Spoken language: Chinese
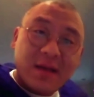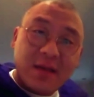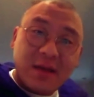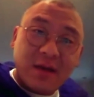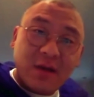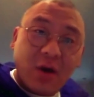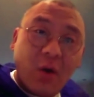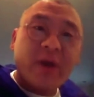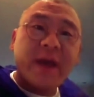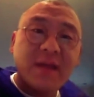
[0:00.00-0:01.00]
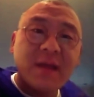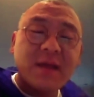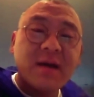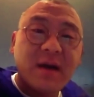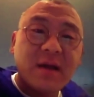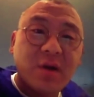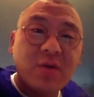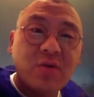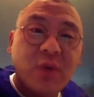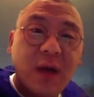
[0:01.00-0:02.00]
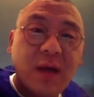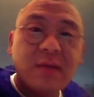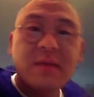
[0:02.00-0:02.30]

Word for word: 一个叫 OK 的一个交易所